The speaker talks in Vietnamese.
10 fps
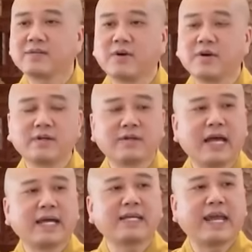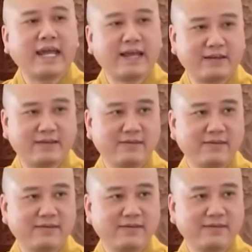có lắng nghe
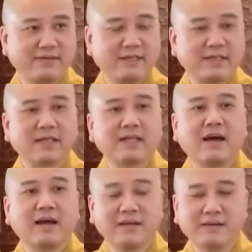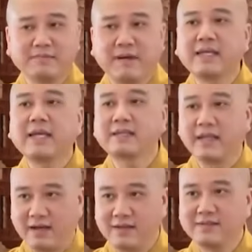những cái lời má nhắc
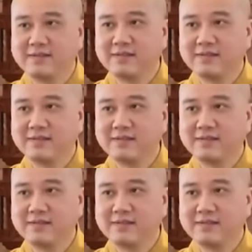nhở